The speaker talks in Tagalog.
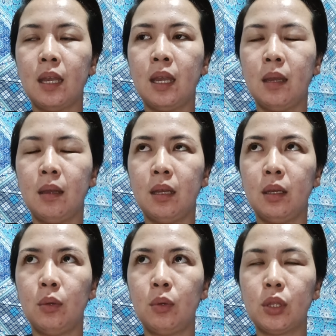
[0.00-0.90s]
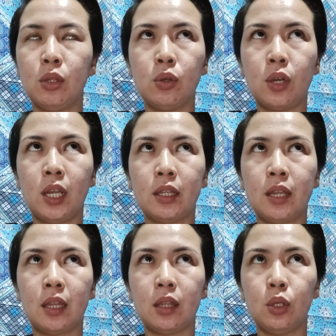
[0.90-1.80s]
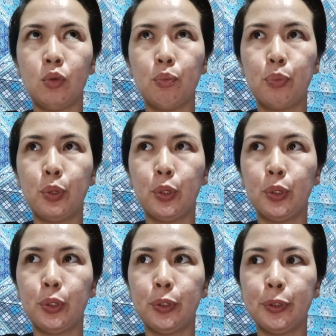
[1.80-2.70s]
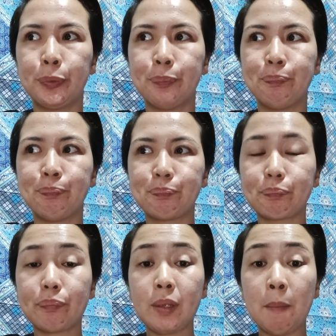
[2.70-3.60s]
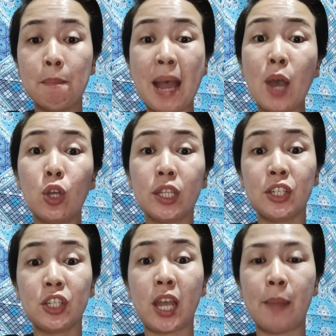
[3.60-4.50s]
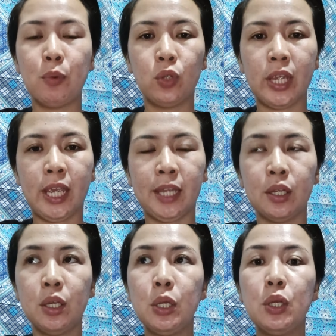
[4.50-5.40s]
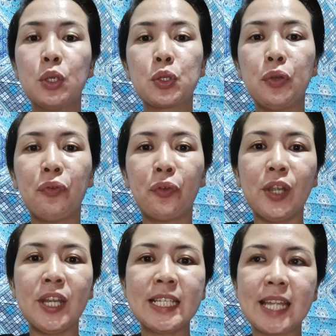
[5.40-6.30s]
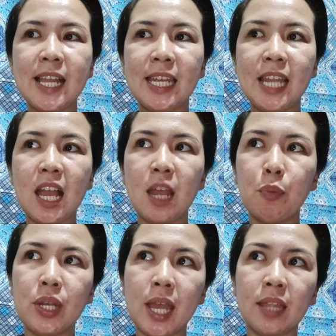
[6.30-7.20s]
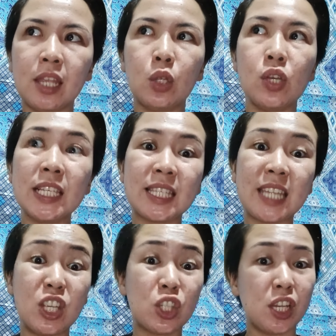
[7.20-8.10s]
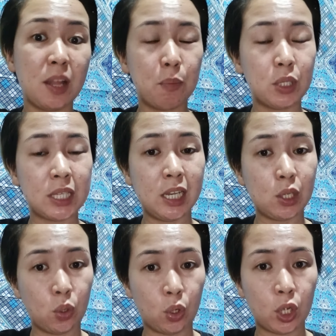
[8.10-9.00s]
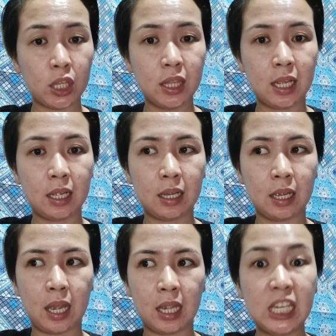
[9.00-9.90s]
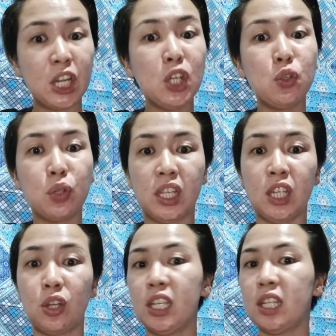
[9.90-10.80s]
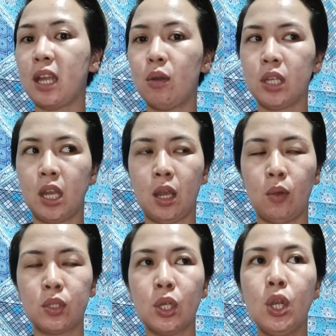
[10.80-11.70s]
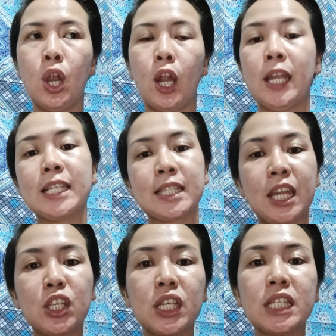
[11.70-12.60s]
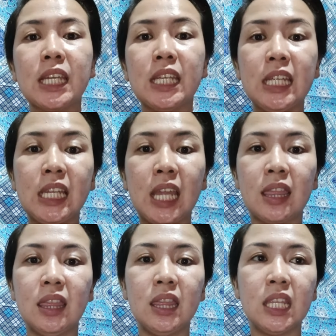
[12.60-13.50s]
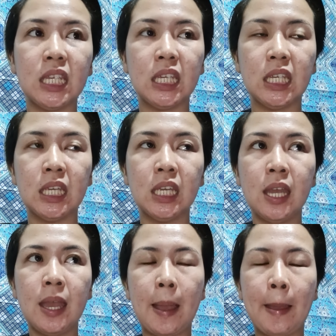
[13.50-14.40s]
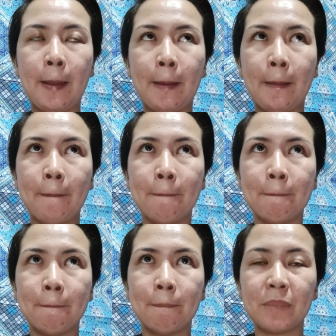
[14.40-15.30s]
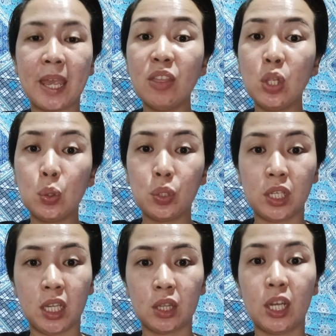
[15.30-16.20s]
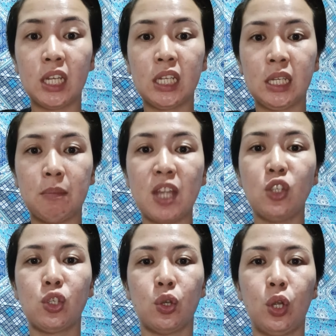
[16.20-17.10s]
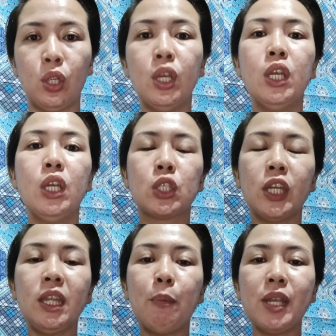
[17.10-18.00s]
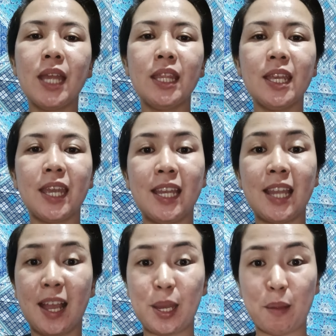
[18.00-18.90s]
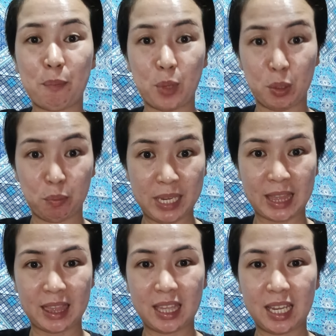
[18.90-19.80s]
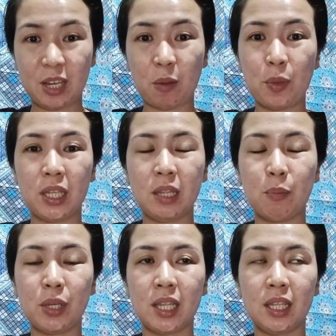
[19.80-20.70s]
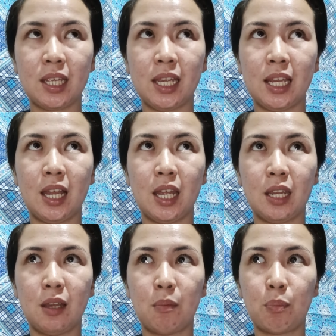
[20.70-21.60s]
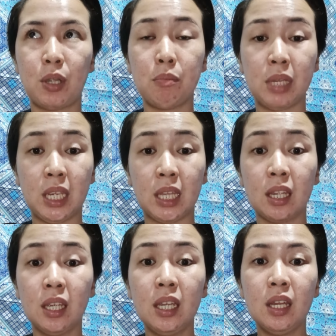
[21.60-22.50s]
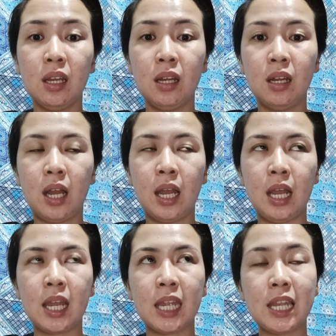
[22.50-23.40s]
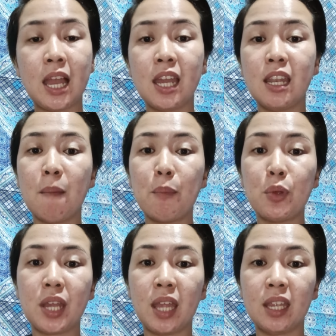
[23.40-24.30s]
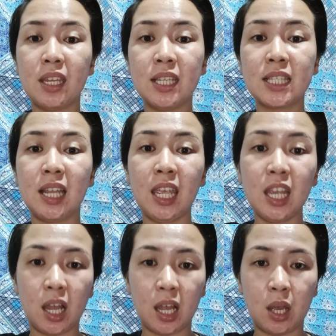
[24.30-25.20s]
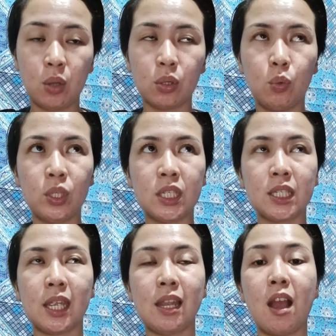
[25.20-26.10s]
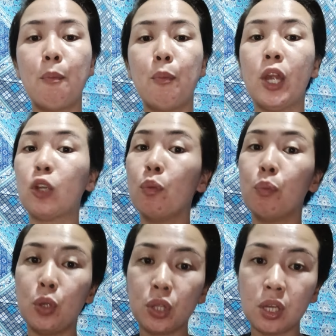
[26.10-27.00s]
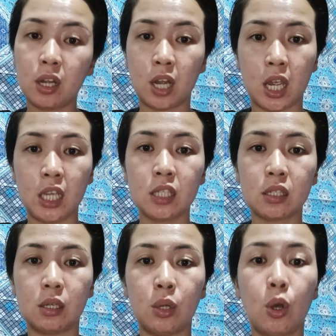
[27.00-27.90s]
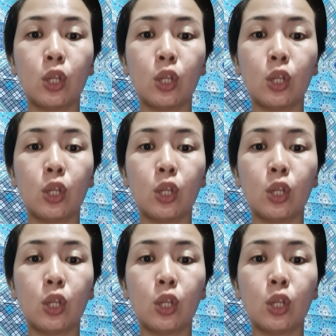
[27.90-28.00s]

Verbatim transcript: uh, what do you call that? Yung pong bakod at saka po gate. So first, ang kailangan po natin kung extension lang po sa likod ng uh, inner unit or ni townhouse or extension sa gilid ni um, end unit or ni mansion, so hindi po natin kailangan ng permit. Ano po, hindi po natin kailangan ng permit. Uh, kailangan lang po natin is layout, which is kailangan po ay computerized or